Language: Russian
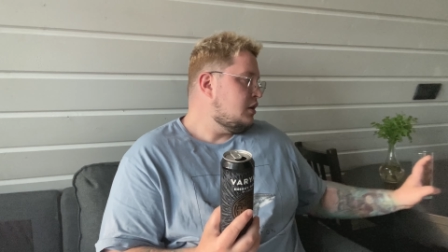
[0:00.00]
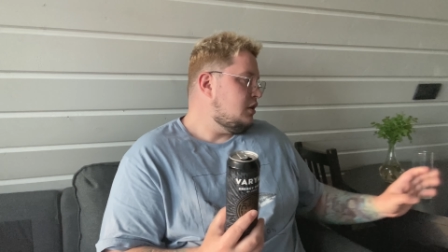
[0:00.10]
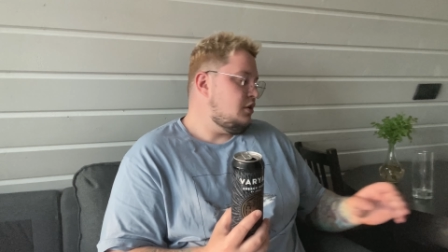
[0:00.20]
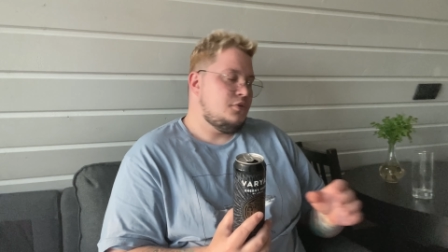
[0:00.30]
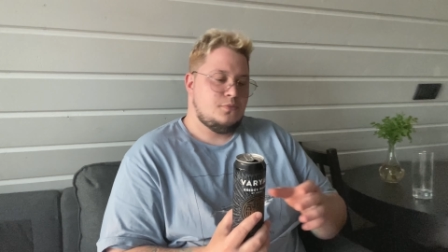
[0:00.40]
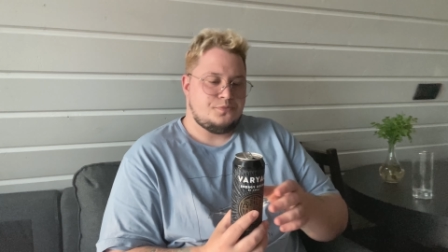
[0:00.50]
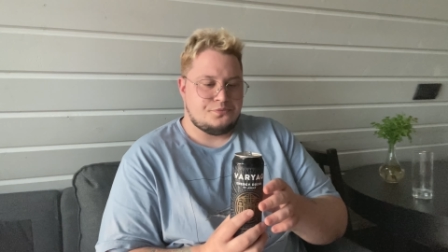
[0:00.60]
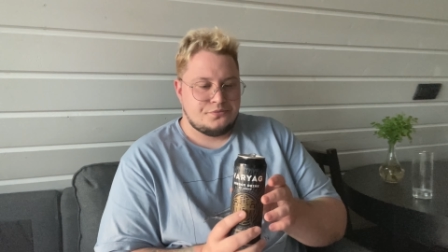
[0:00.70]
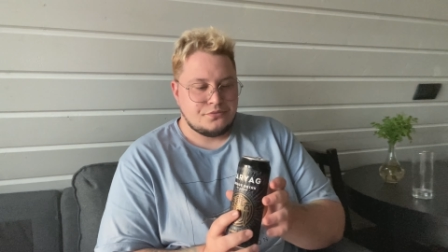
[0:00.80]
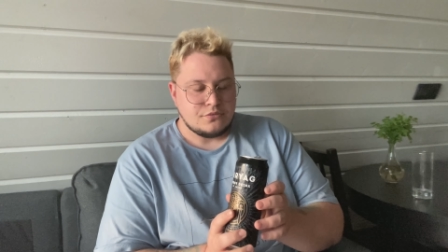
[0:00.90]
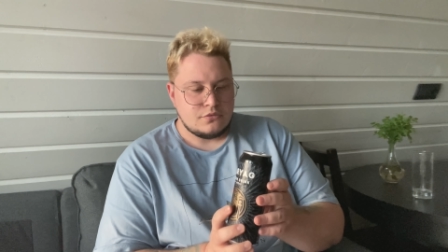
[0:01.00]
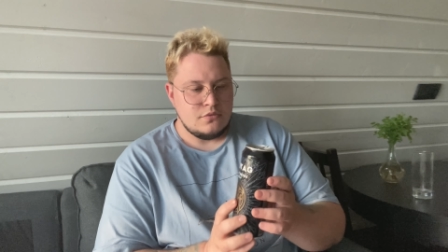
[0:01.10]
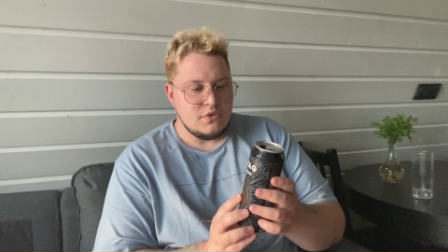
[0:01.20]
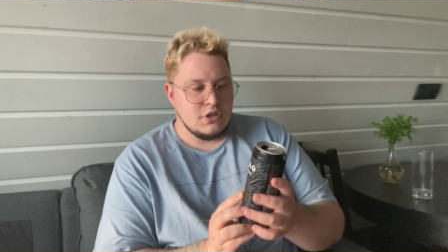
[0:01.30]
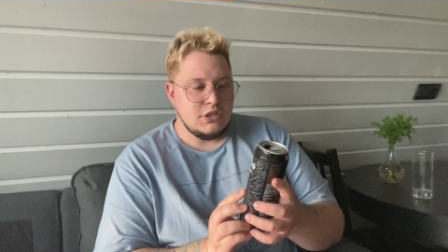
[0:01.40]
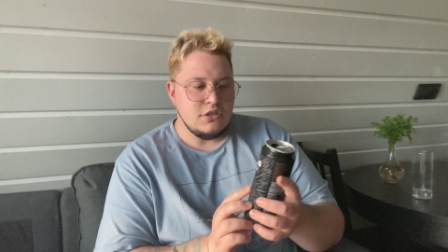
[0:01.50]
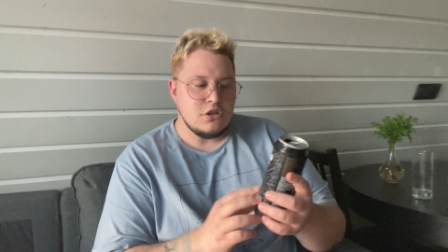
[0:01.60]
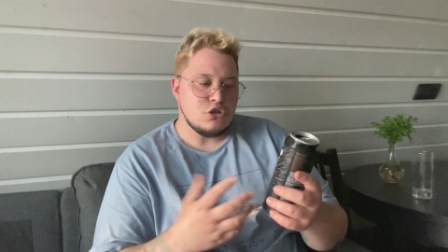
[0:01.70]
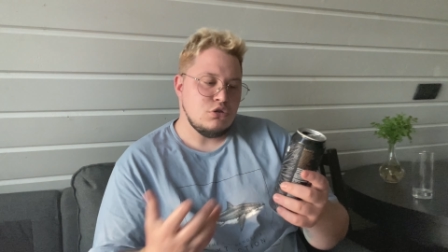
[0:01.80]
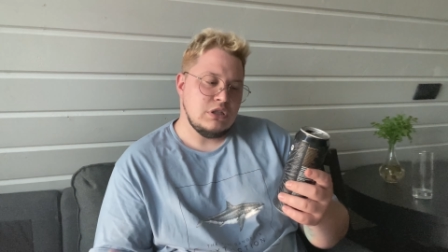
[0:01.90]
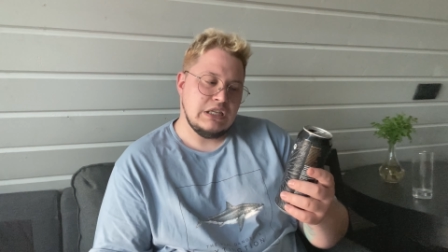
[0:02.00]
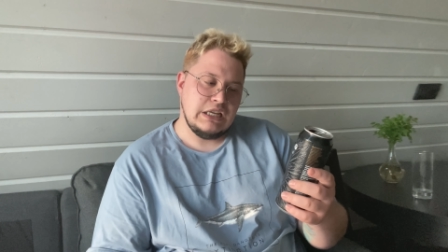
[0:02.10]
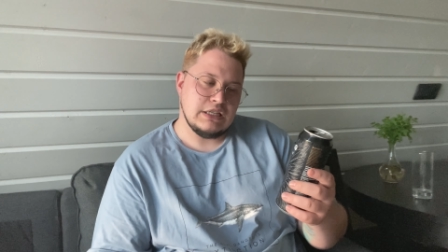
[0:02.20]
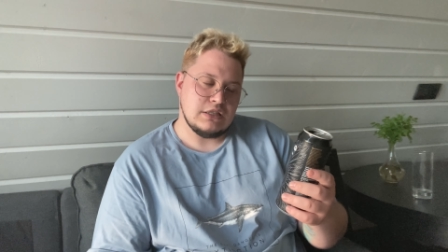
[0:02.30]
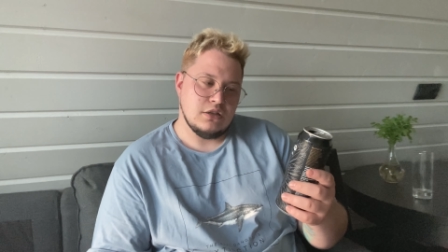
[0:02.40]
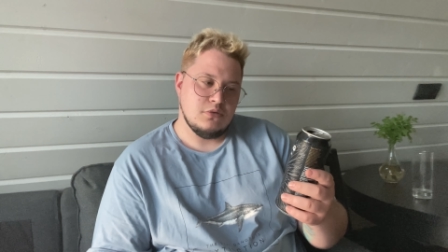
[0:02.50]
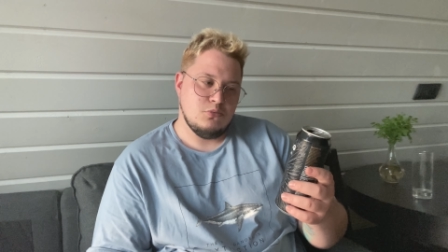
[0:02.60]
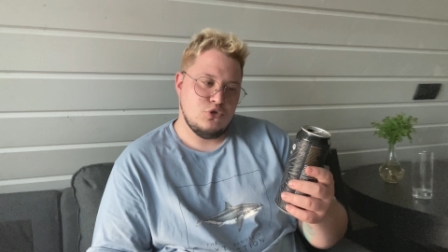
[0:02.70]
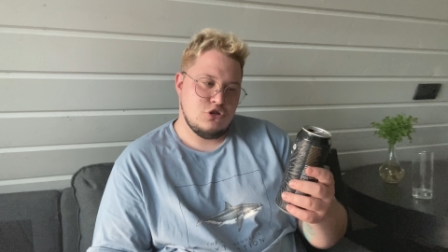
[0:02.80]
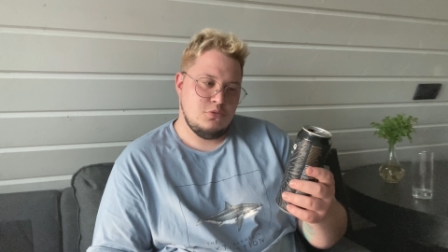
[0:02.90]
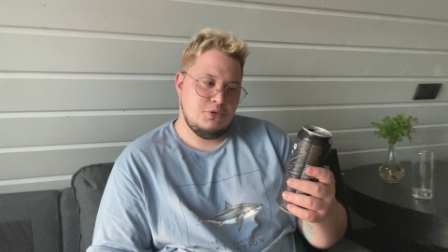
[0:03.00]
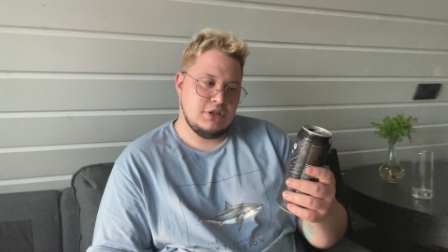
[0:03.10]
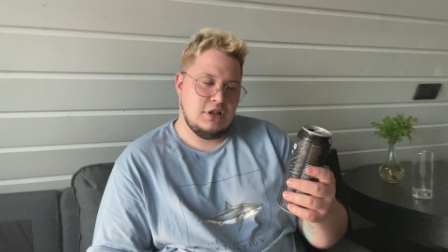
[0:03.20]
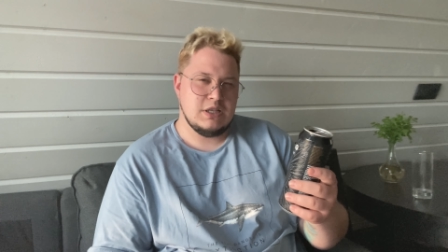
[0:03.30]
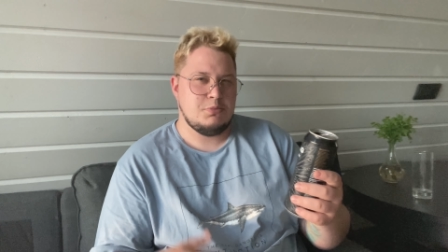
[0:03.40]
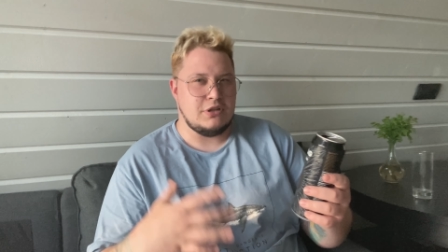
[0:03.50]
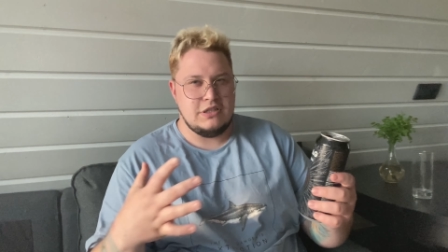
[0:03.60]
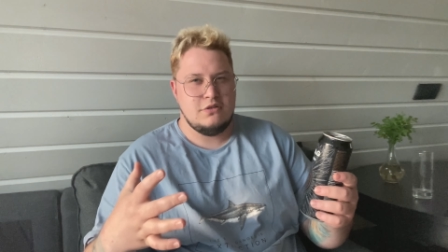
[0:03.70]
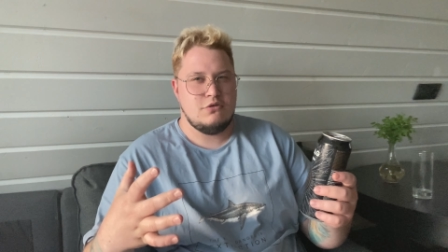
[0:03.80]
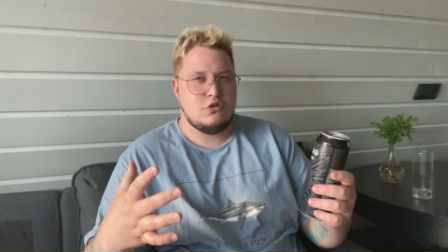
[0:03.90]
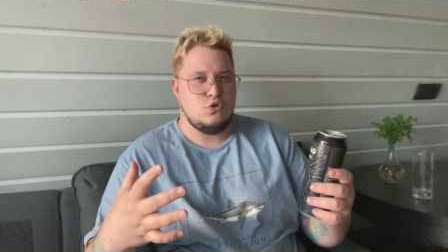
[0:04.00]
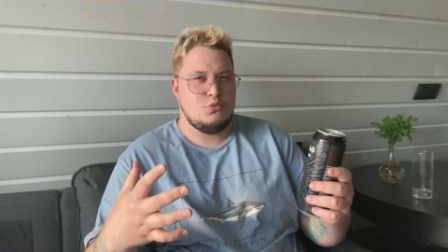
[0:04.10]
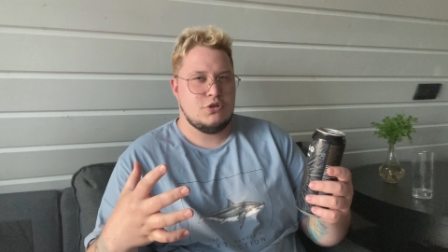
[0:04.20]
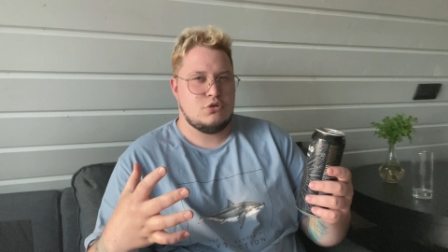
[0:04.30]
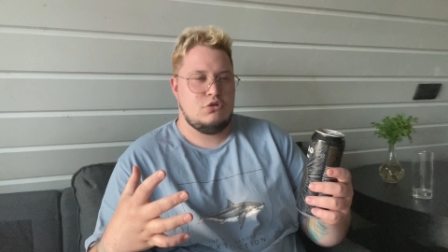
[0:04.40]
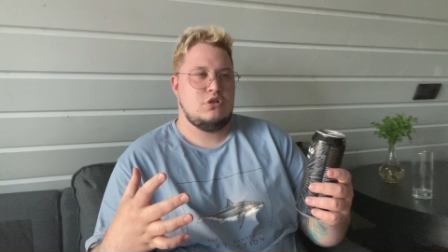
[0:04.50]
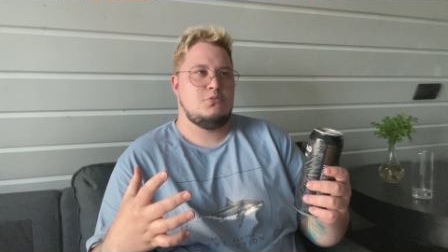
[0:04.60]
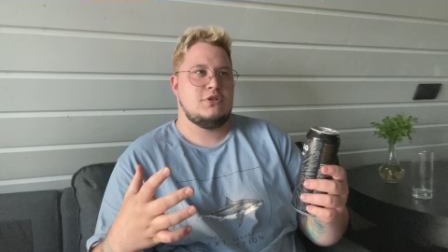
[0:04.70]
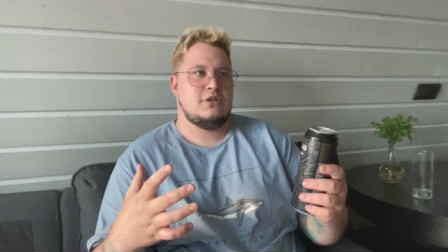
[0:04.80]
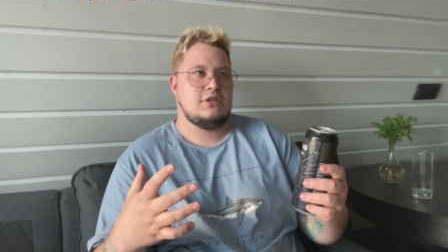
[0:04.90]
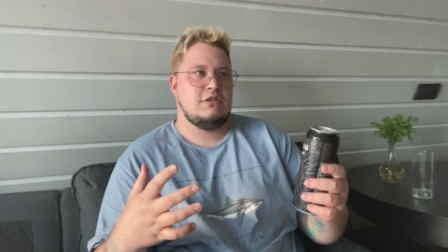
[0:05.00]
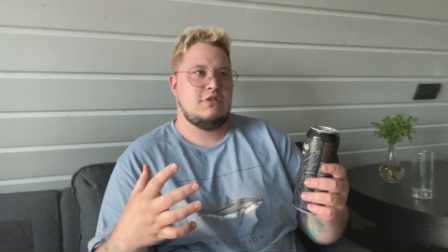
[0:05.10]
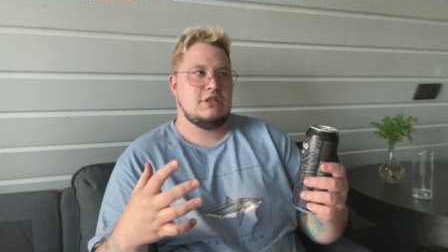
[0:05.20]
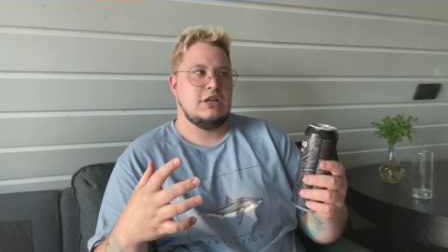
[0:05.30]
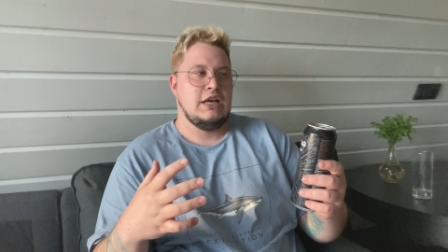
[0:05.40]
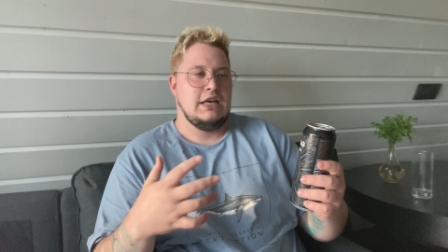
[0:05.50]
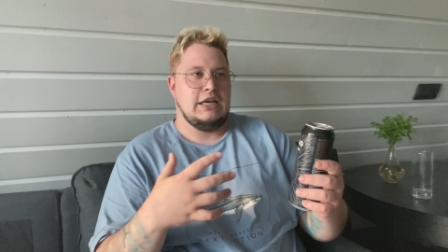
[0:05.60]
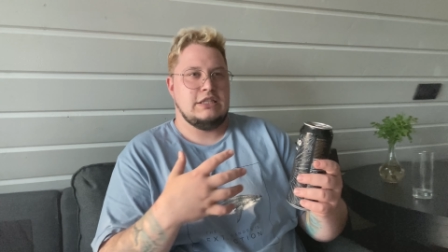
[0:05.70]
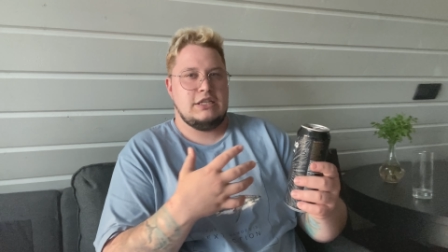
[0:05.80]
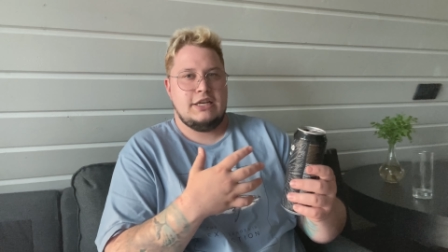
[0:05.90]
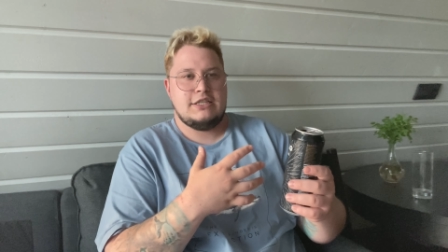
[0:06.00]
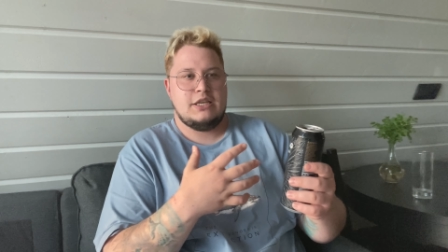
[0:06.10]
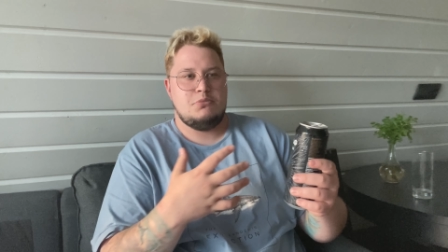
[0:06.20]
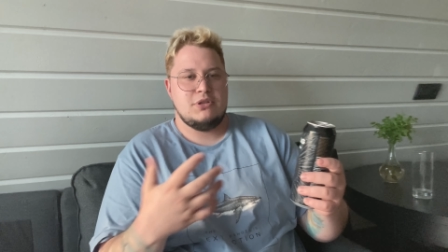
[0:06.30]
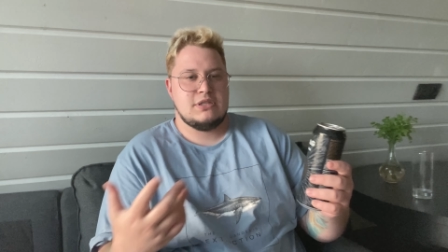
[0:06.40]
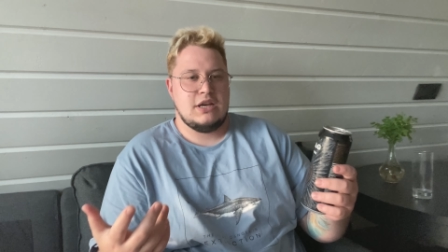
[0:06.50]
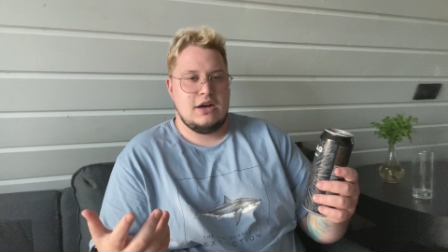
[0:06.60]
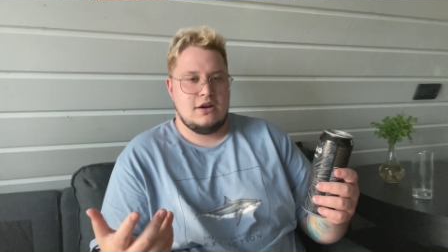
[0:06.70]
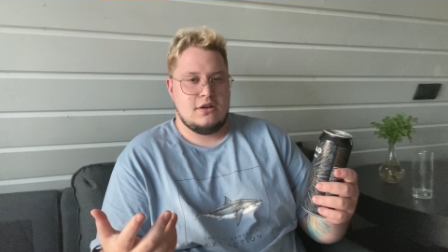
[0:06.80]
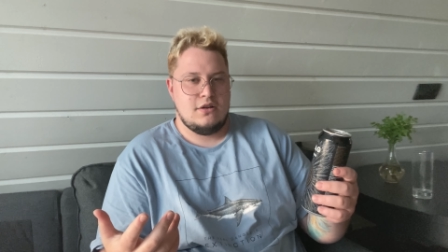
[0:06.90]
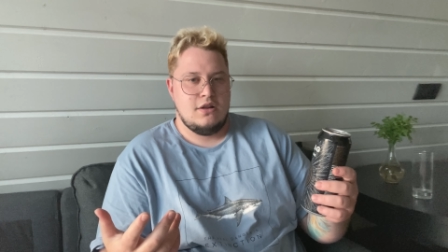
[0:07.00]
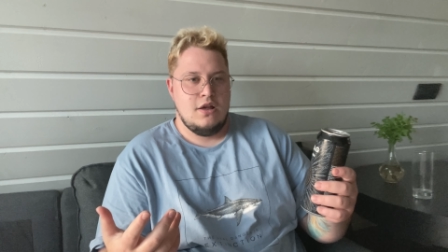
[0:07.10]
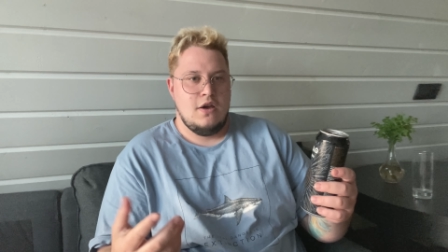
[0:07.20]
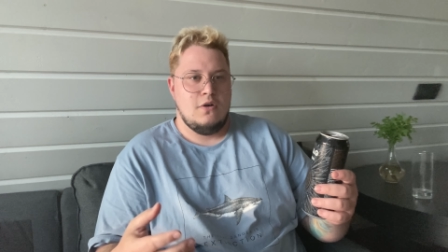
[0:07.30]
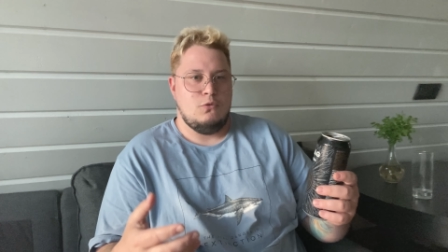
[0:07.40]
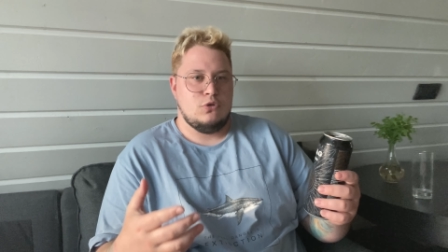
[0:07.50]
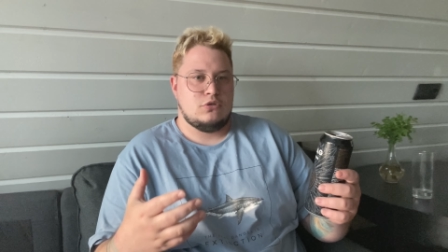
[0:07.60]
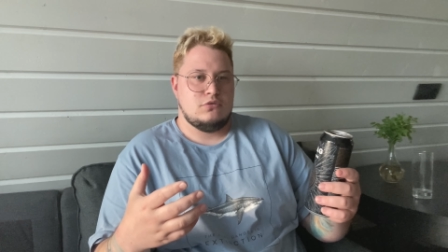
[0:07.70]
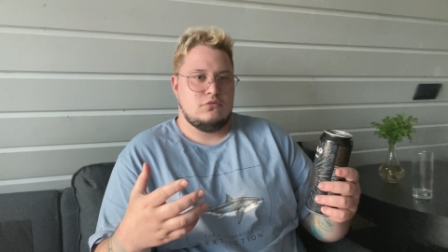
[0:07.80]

И единственное, что интересно, может быть для спортивного клуба стоило бы создавать энергетики без сахара, вот